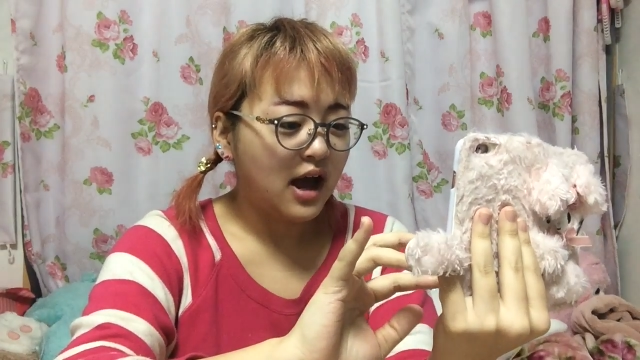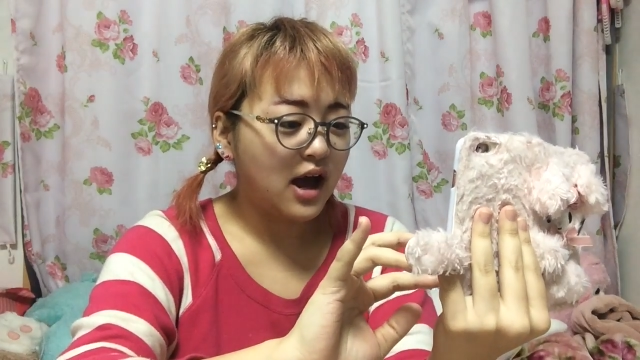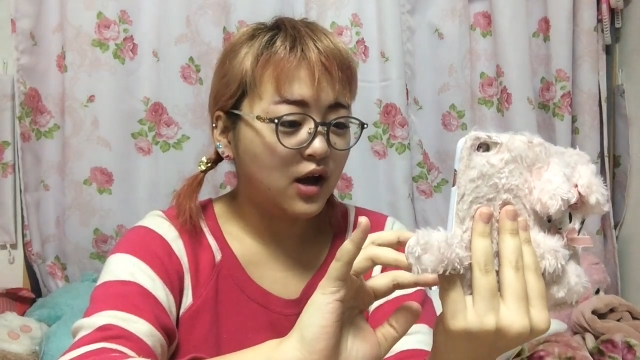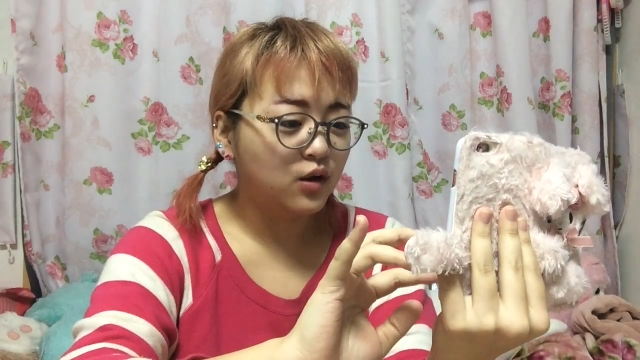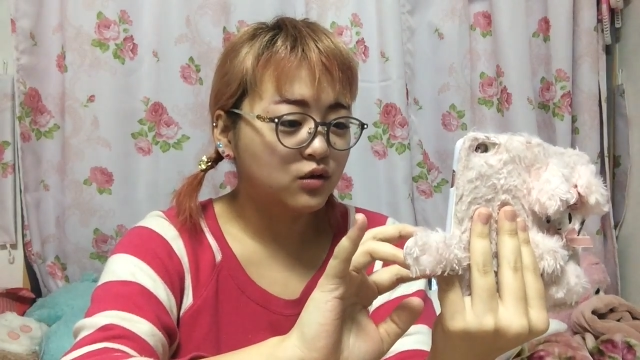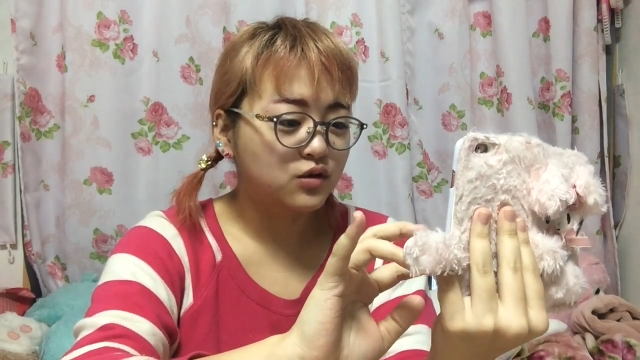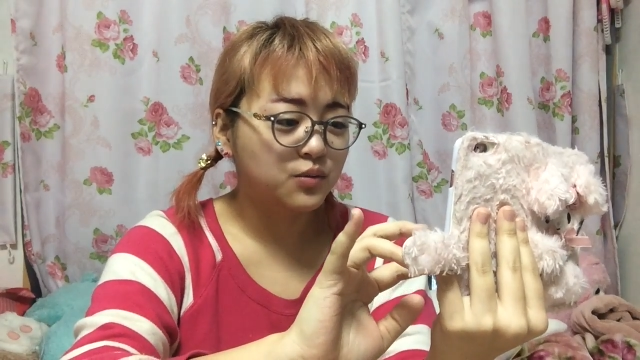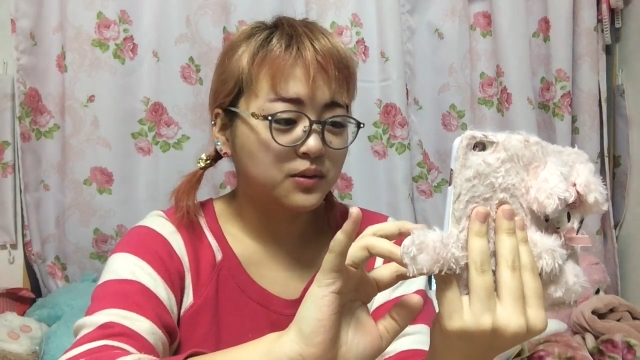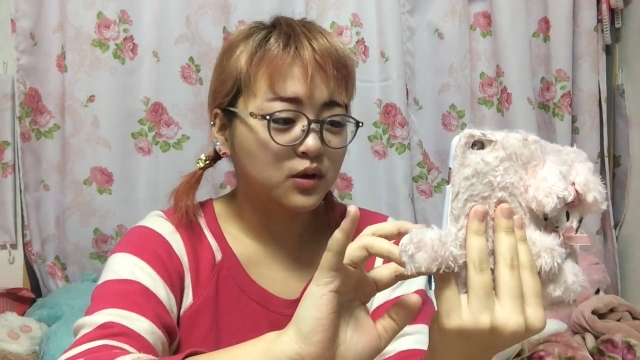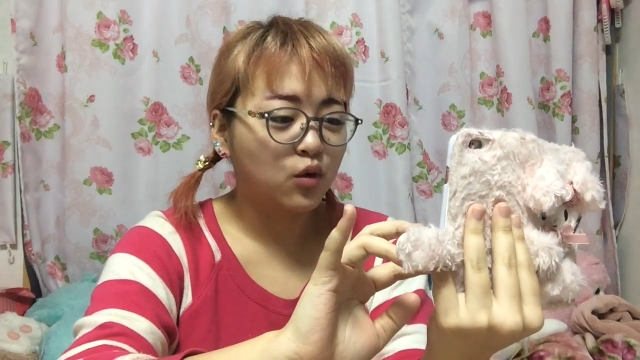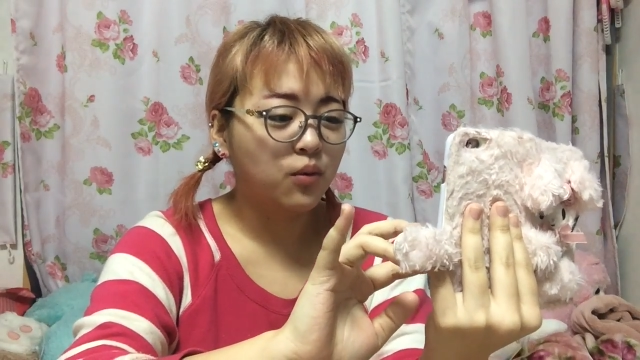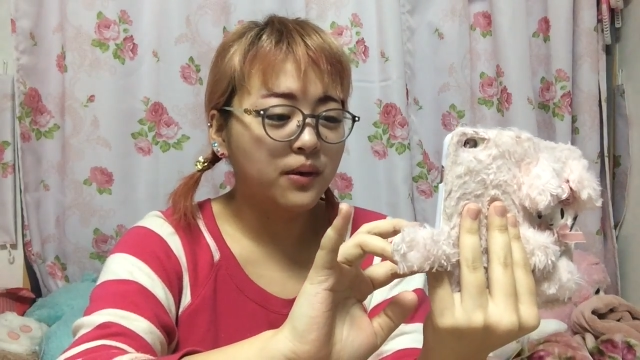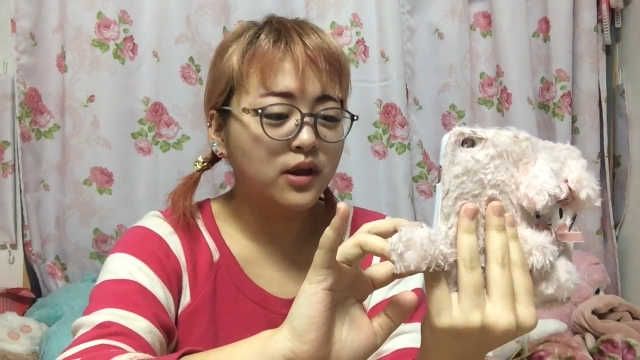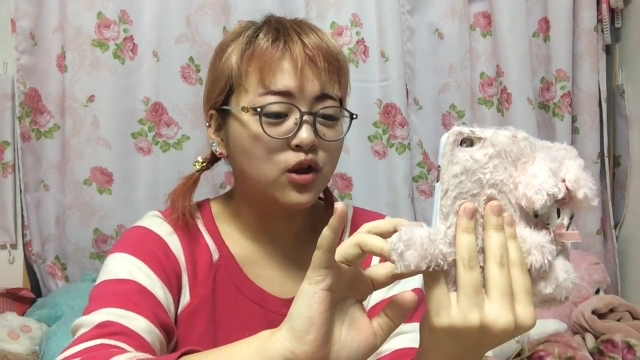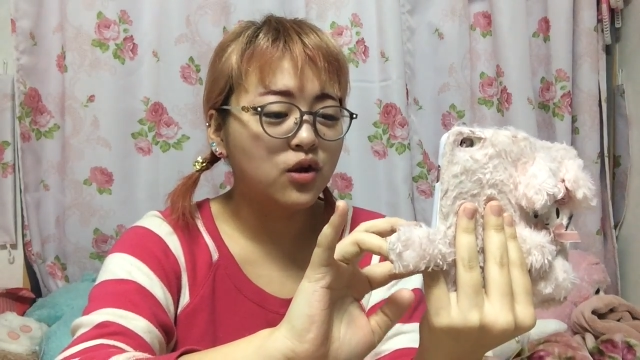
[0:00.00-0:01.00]
あの、ちょっと待って、
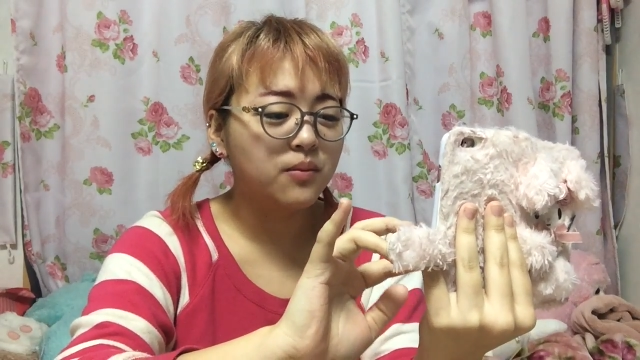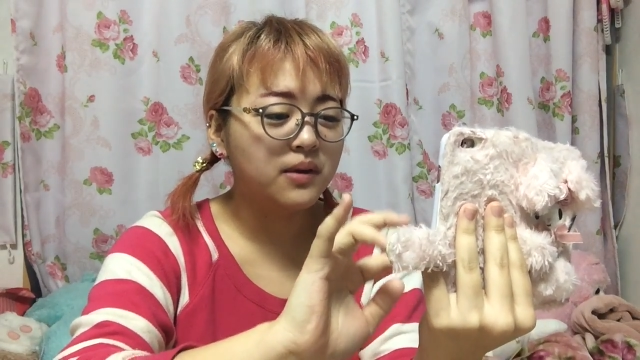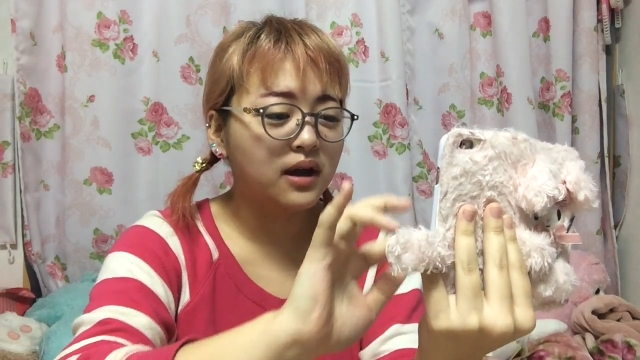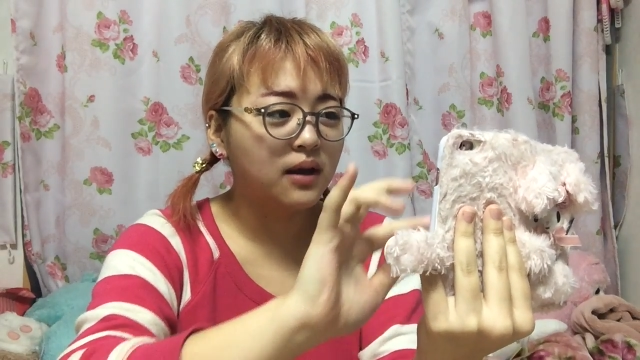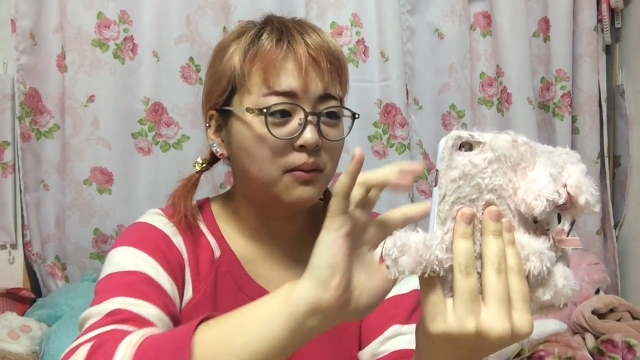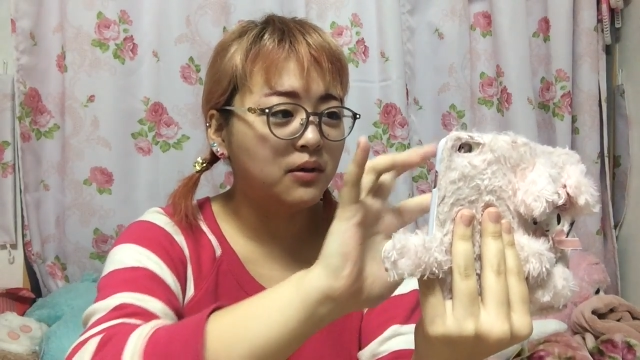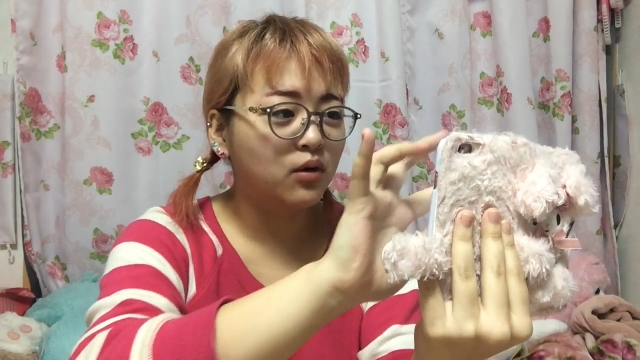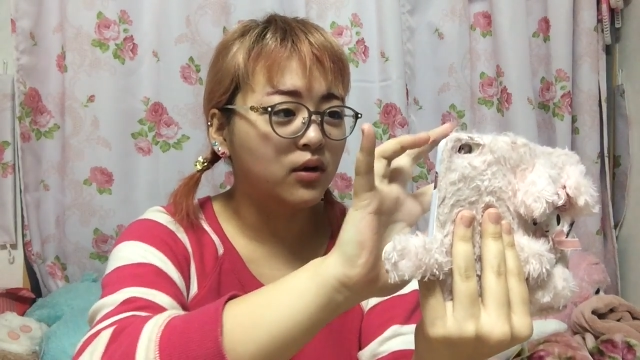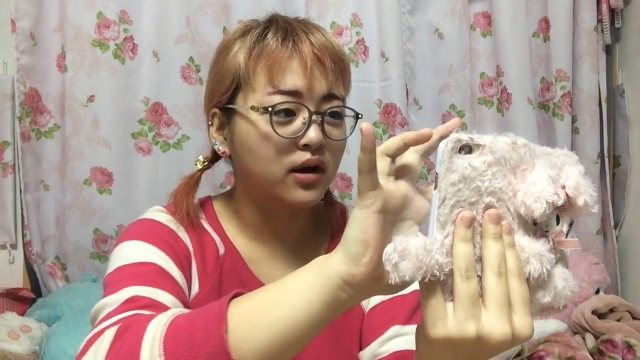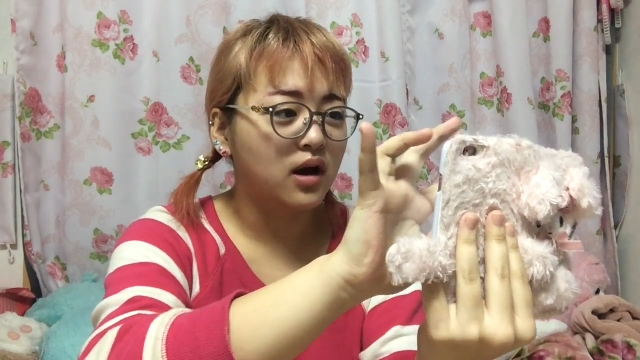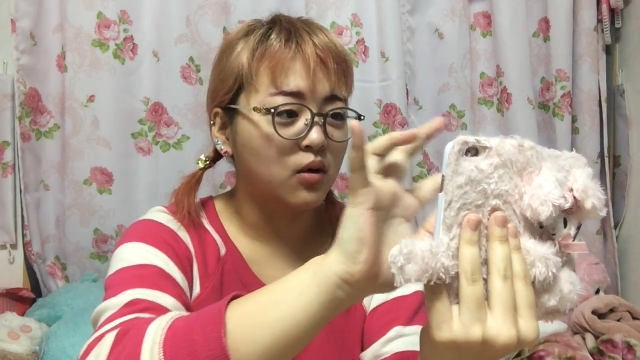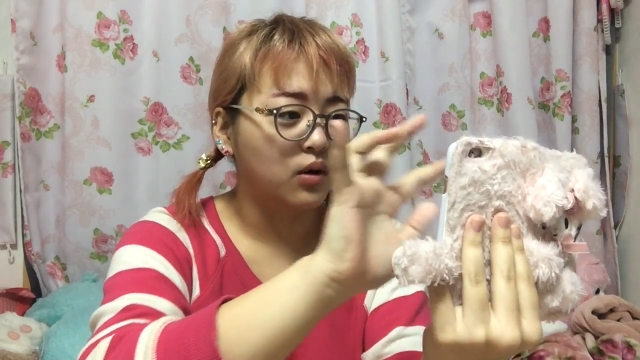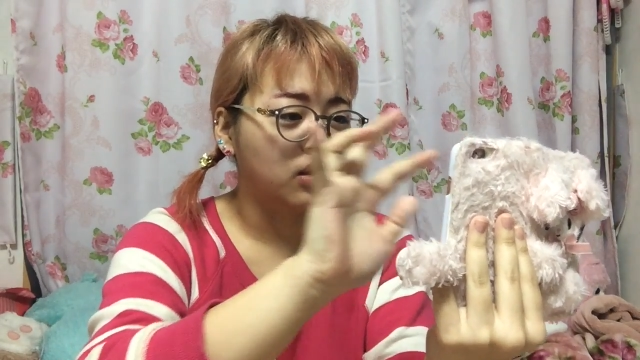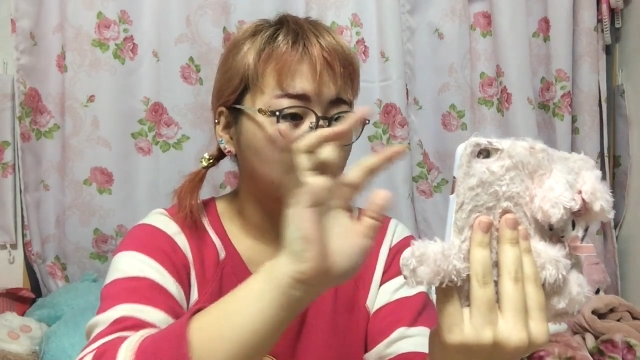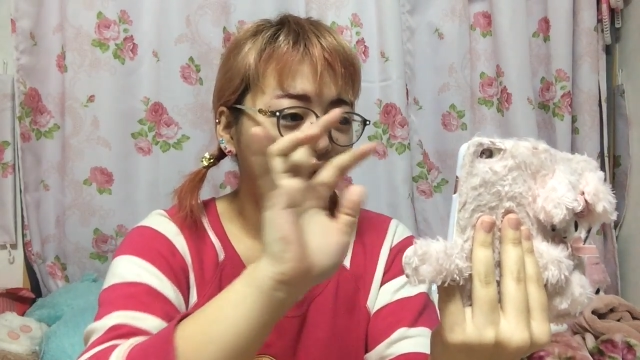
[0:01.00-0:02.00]
コメント読み上げ見た方がいい
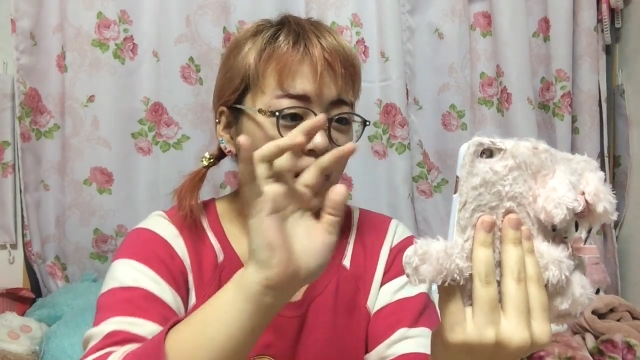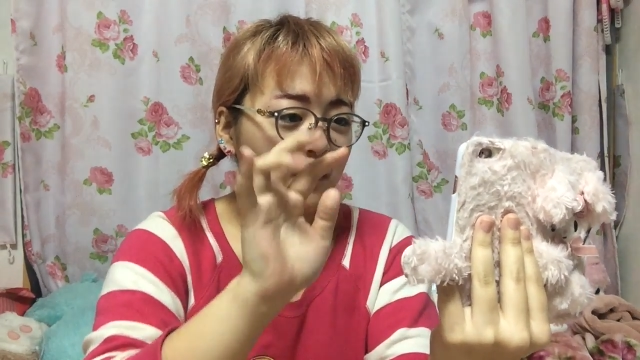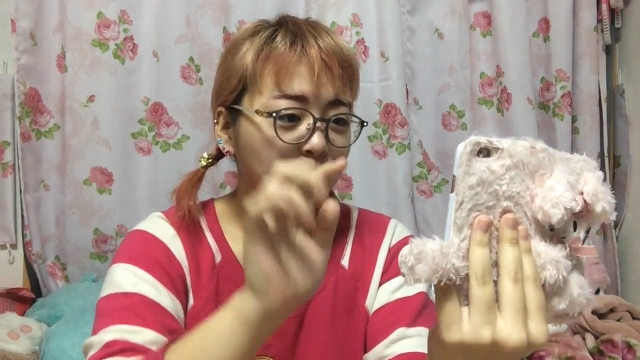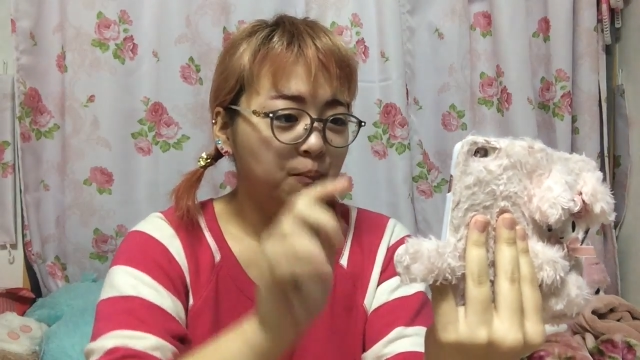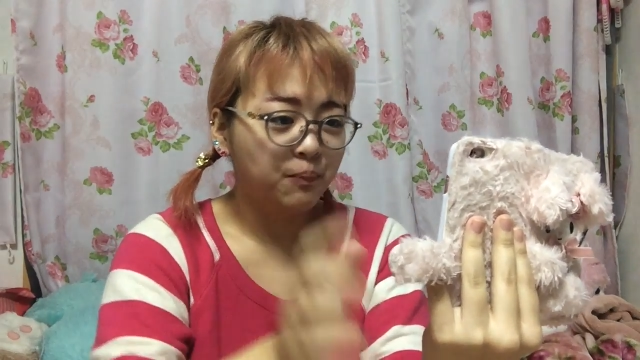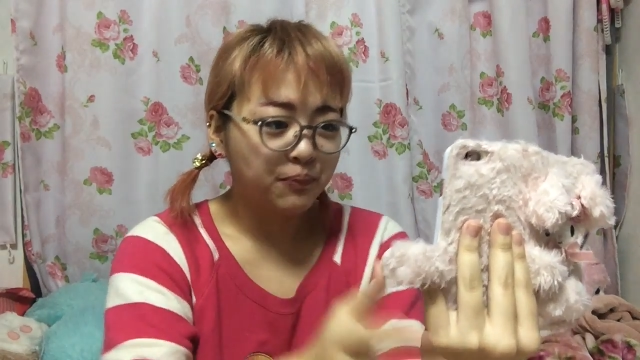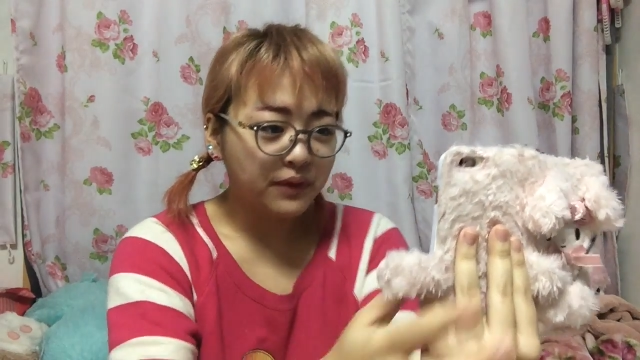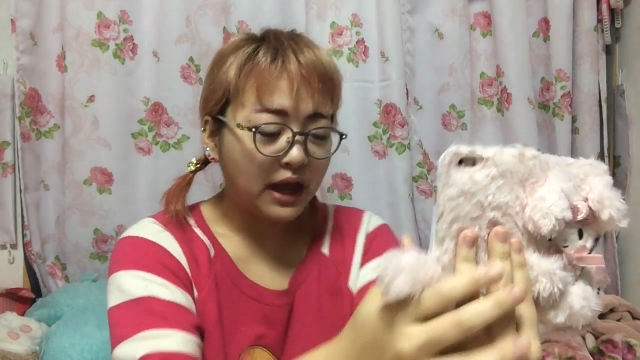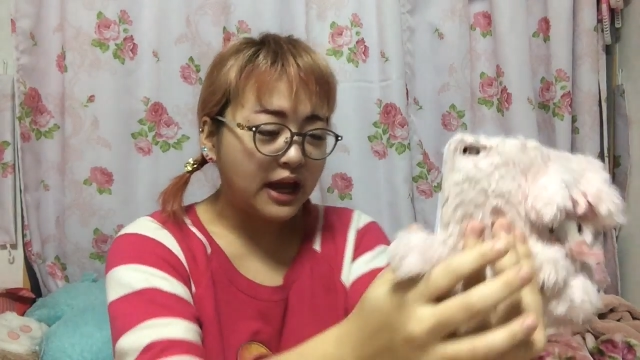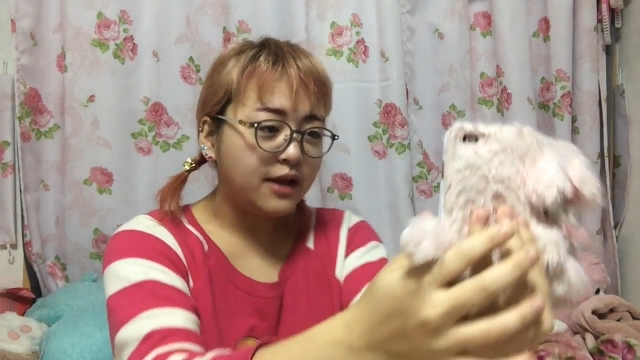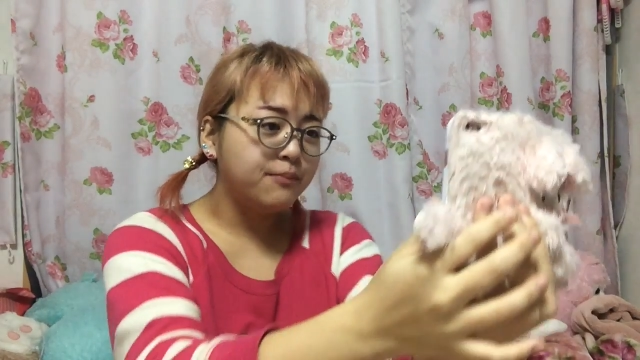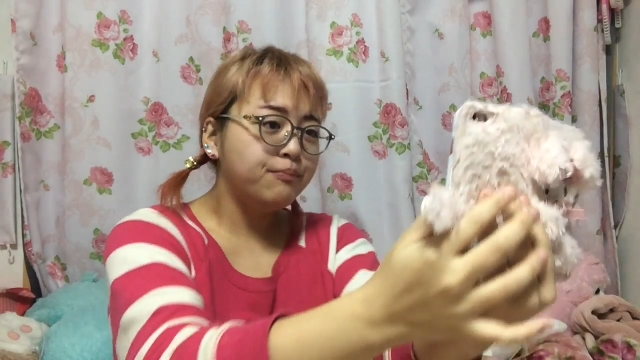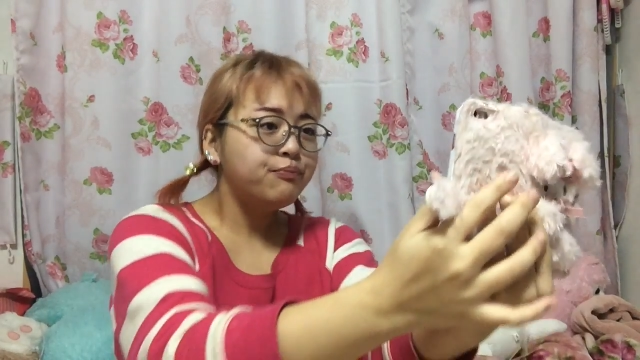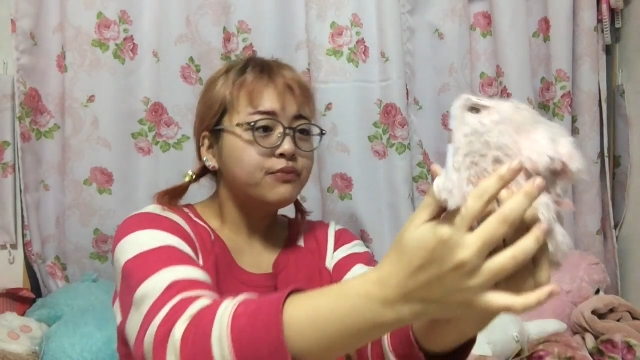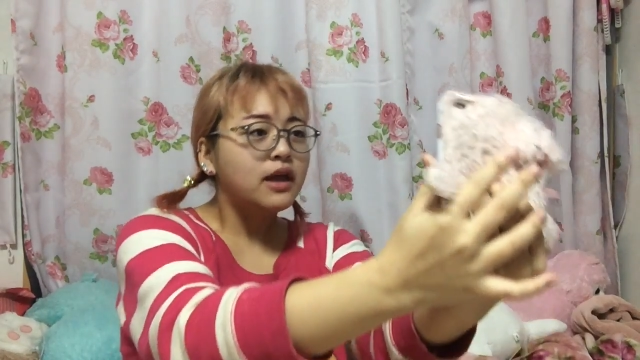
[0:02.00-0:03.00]
か、これ。はい。